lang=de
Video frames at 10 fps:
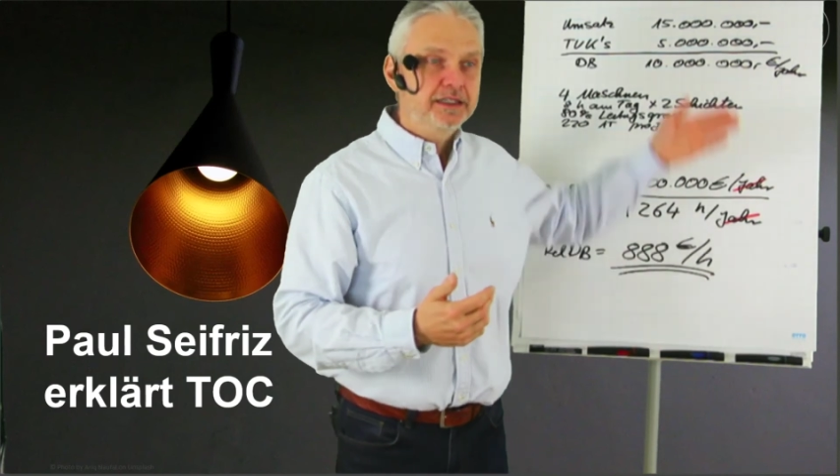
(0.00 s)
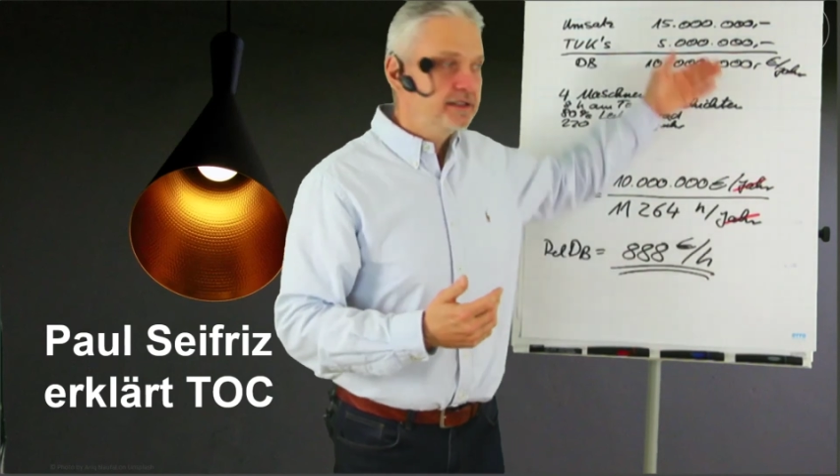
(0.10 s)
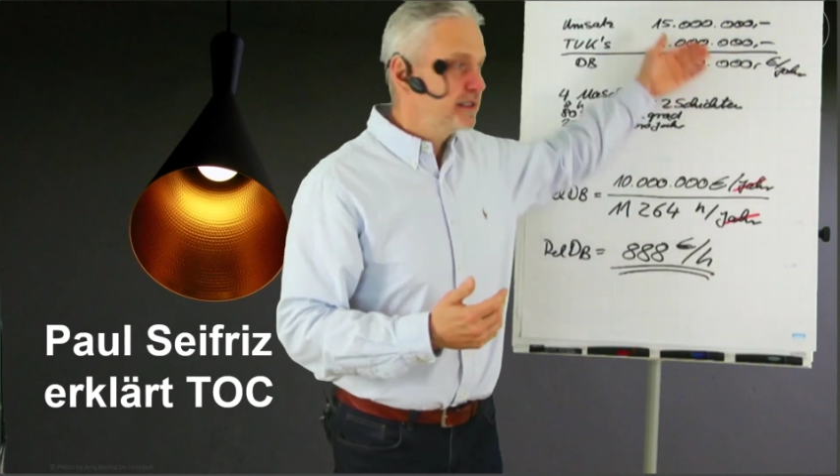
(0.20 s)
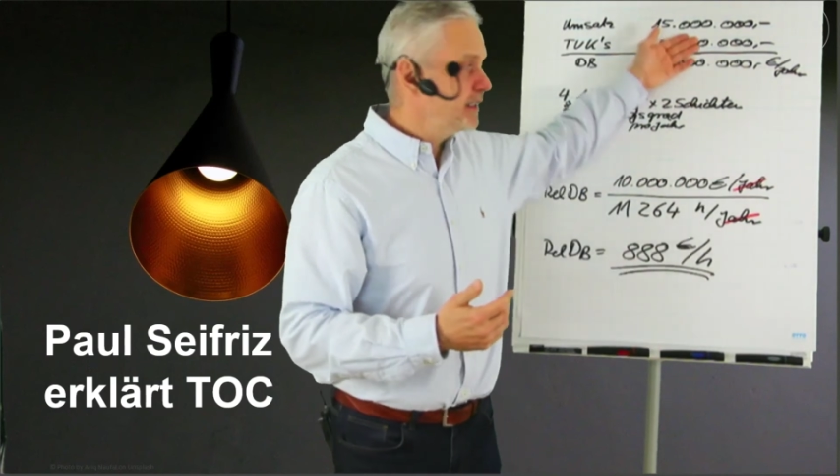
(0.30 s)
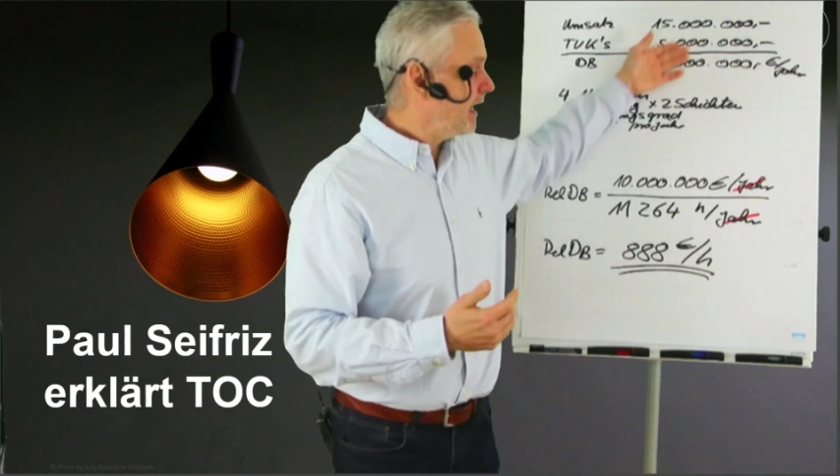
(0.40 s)

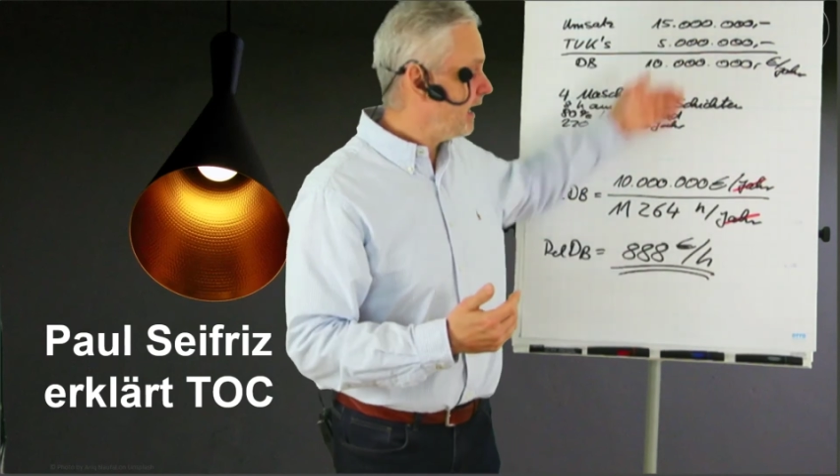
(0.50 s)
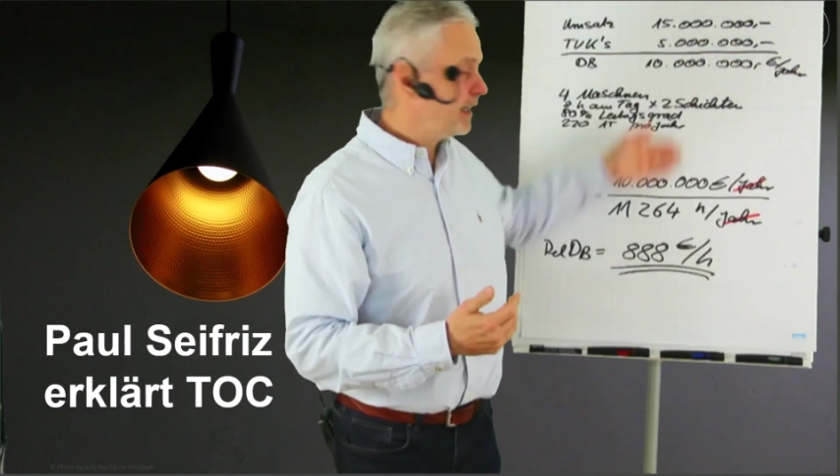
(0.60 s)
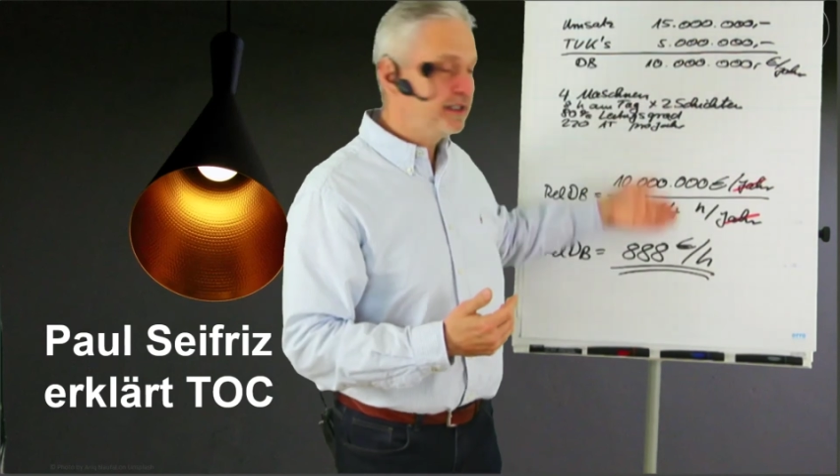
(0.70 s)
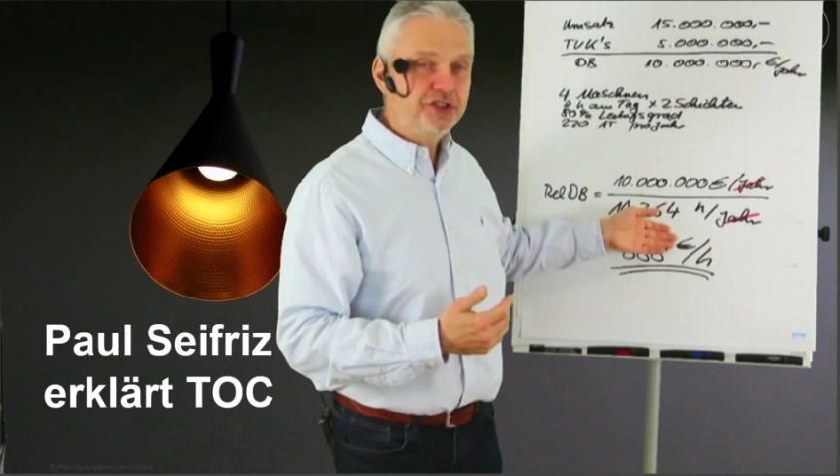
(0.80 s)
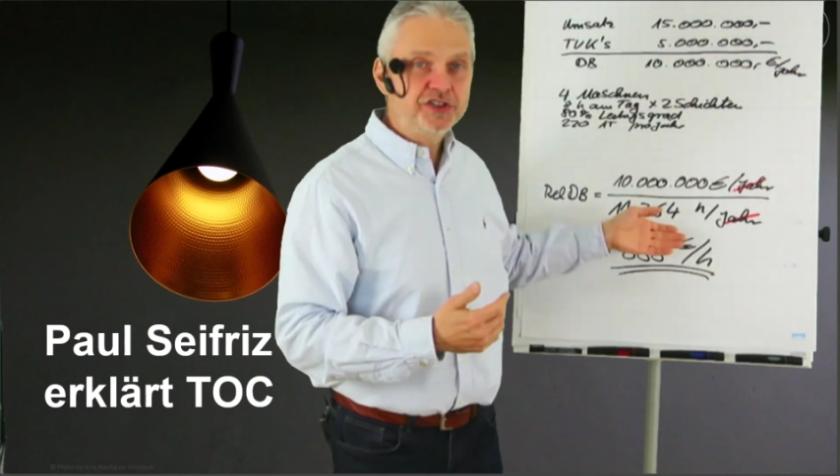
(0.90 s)
Danach
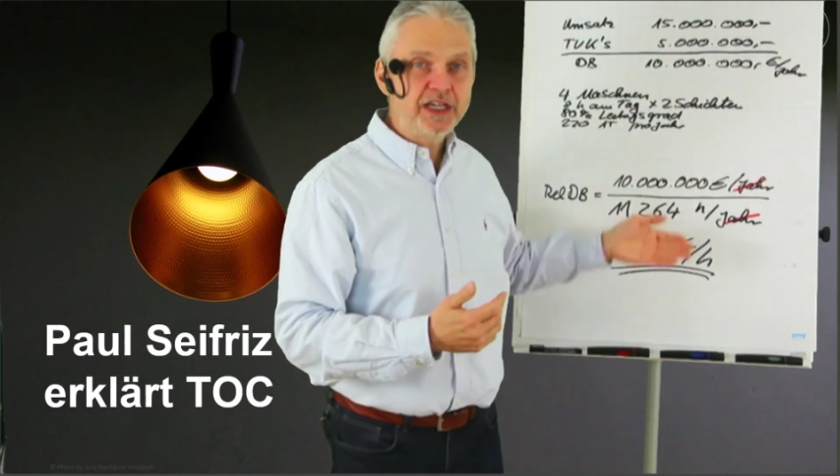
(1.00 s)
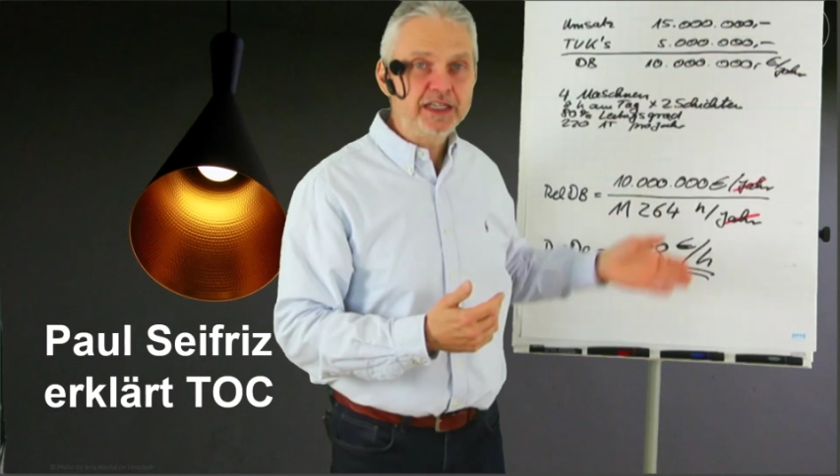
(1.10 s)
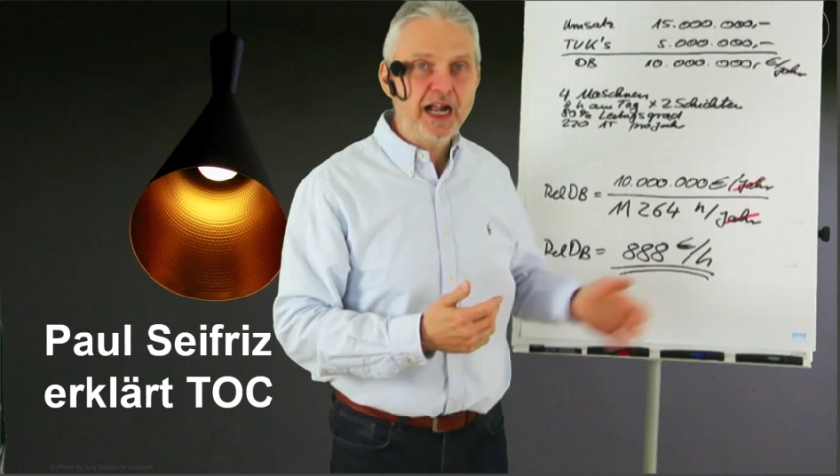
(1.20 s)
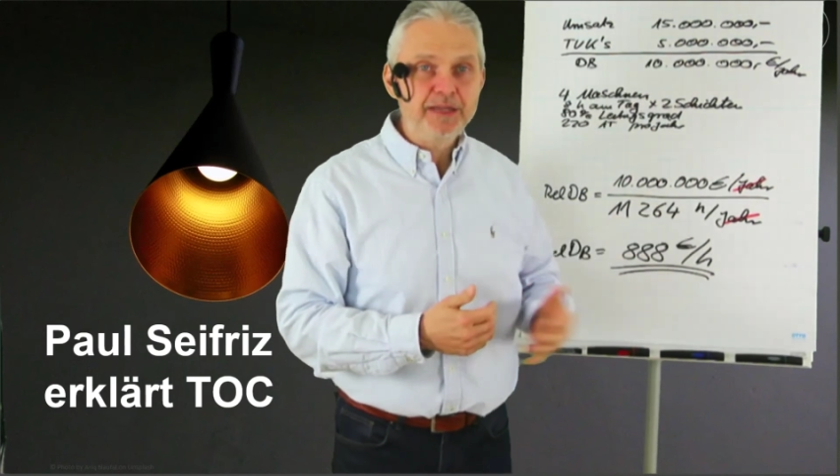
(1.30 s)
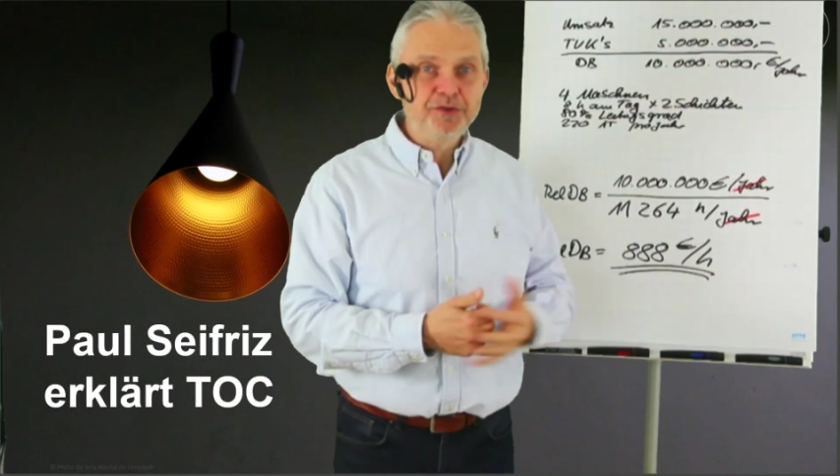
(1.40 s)
ist es eine
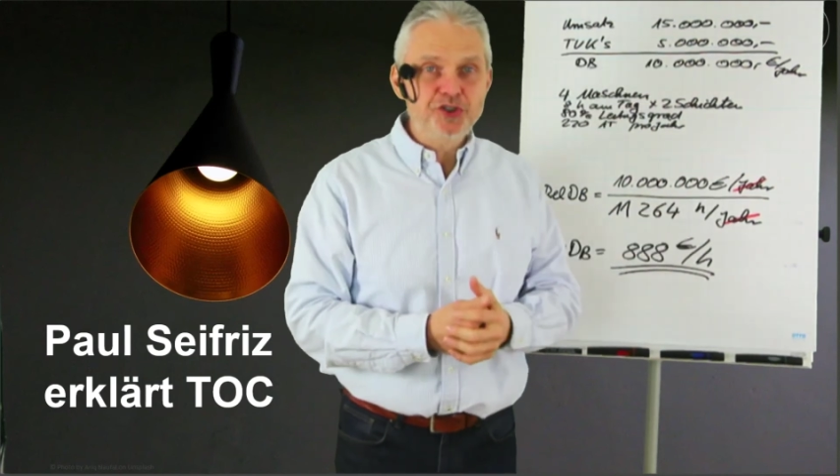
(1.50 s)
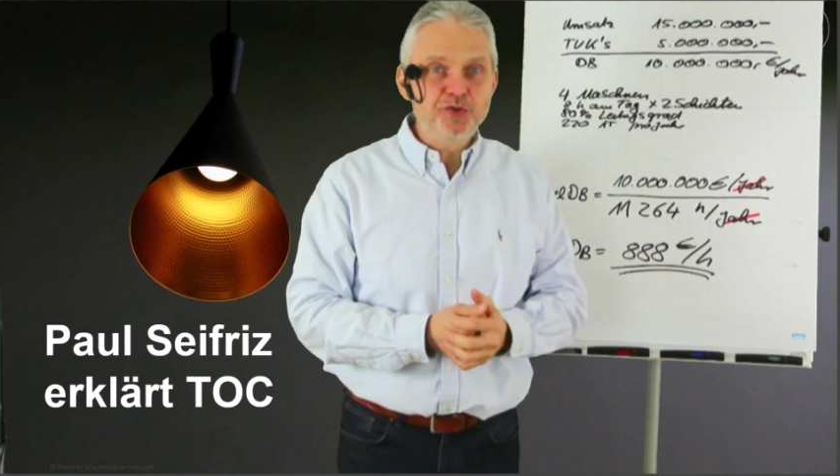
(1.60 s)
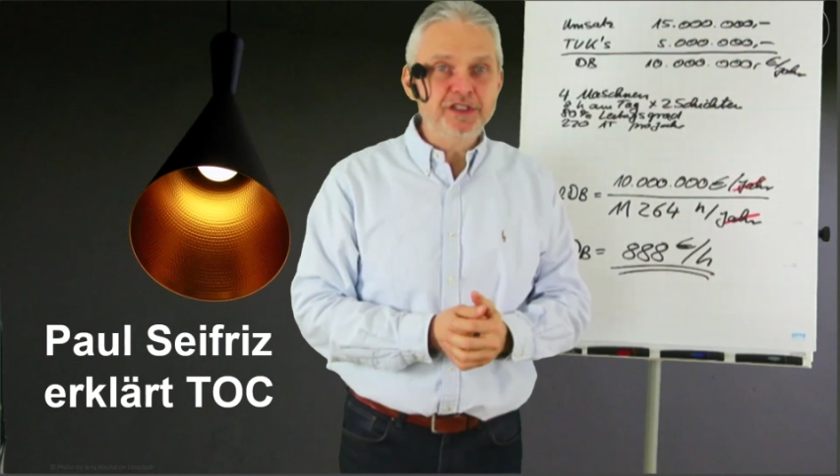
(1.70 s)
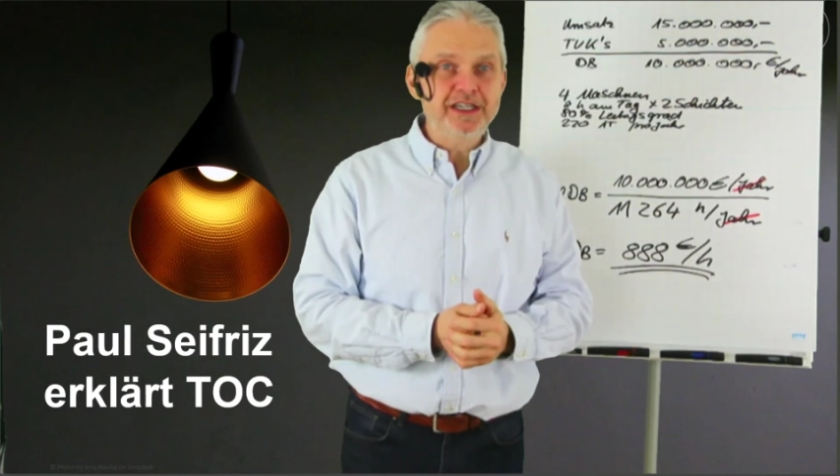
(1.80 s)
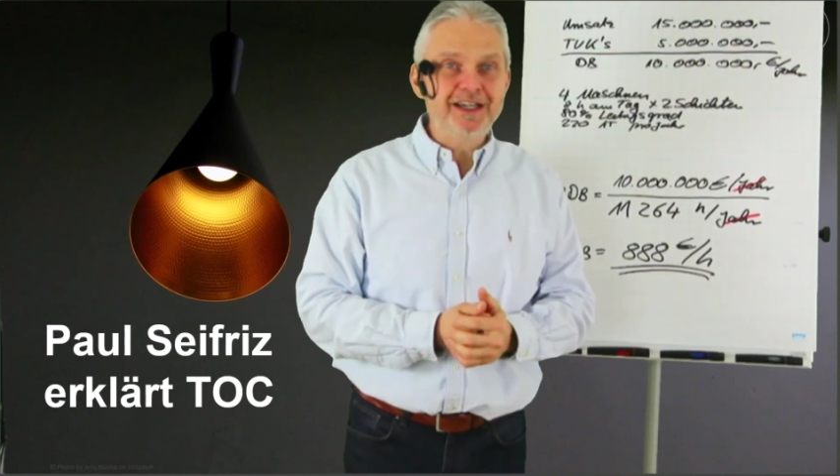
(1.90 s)
halbe Stunde
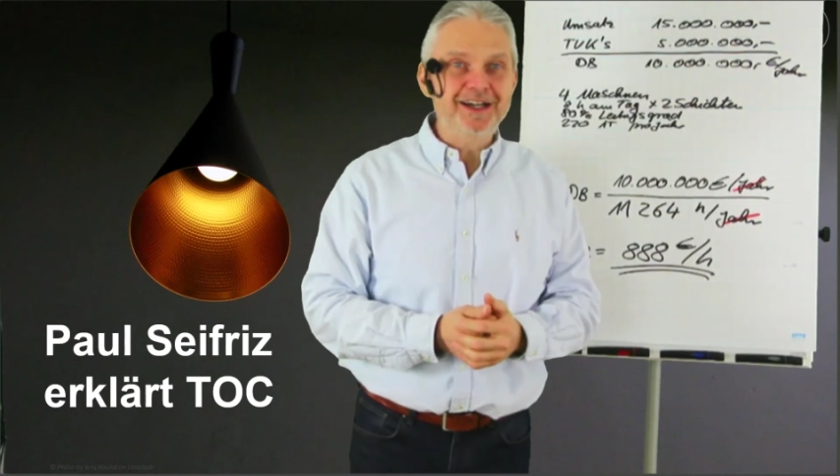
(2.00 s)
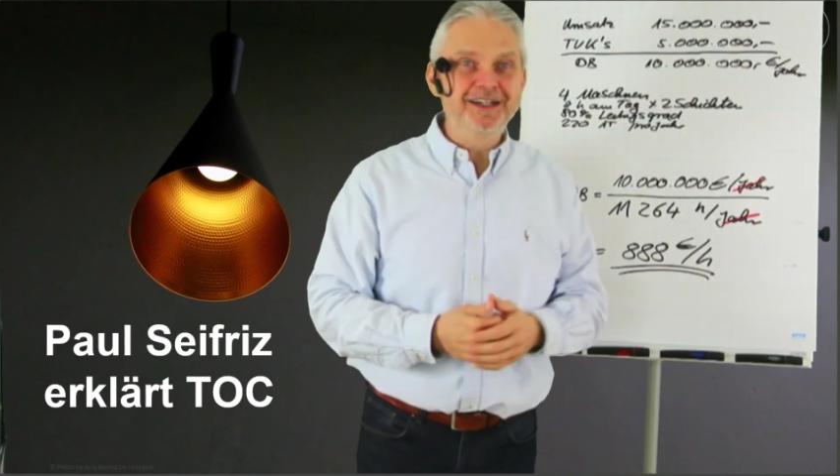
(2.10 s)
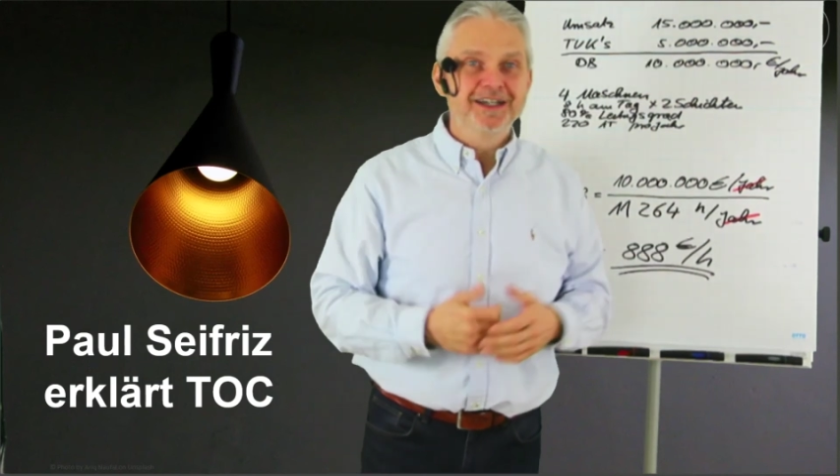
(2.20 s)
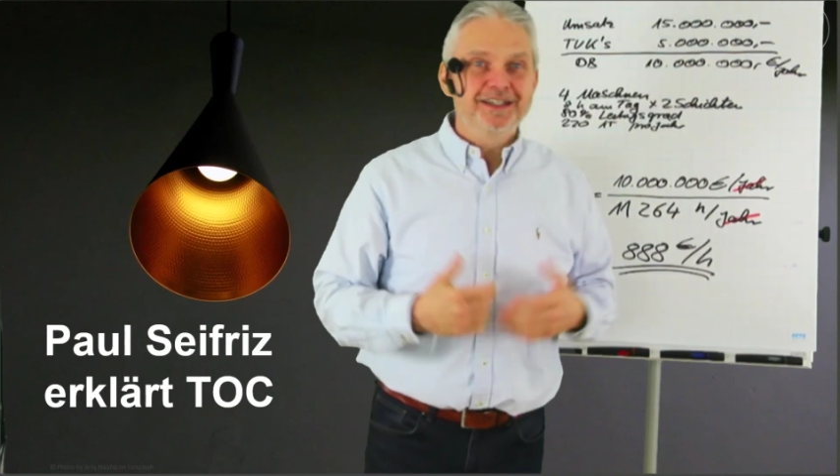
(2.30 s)
gegangen,